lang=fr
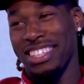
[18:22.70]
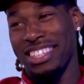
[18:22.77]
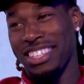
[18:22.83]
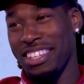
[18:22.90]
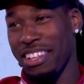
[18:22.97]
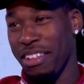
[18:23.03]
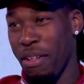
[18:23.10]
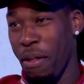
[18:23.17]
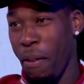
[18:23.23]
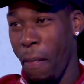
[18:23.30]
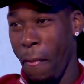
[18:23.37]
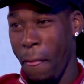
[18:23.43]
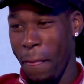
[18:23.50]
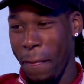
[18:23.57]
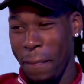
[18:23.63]
on va jouer, on
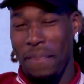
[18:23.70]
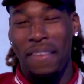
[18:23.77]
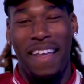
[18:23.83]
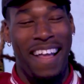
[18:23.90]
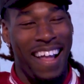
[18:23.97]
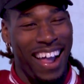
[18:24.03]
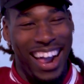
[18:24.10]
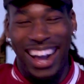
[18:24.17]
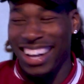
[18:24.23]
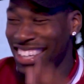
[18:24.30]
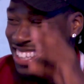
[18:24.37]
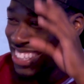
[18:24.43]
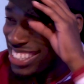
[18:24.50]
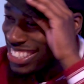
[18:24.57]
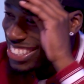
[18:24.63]
va jouer, on va,
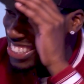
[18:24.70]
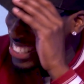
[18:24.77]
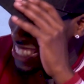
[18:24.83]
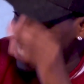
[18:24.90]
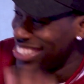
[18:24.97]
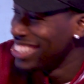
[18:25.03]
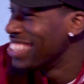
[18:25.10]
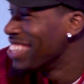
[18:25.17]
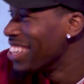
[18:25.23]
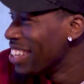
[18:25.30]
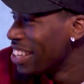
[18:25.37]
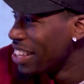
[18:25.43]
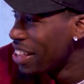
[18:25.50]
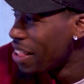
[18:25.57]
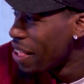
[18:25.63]
on va jouer.
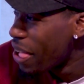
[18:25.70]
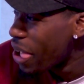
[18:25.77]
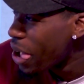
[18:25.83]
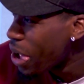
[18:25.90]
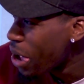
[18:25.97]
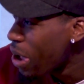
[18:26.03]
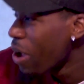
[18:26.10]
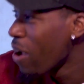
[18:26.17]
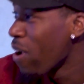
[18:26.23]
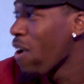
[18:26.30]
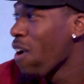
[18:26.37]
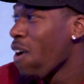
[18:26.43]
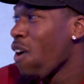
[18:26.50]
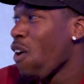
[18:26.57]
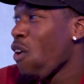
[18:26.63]
tu
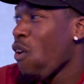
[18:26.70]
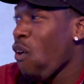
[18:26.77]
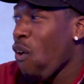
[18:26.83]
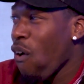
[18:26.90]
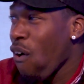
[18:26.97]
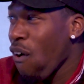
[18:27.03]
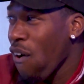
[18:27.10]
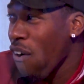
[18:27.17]
postes quoi